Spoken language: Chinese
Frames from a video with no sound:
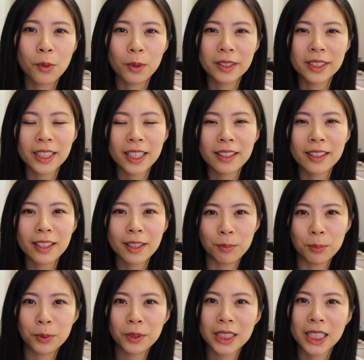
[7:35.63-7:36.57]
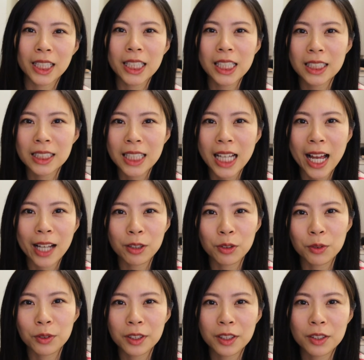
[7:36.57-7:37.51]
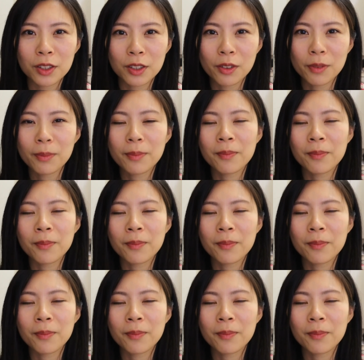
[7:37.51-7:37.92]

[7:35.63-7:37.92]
我真的不想要参与这种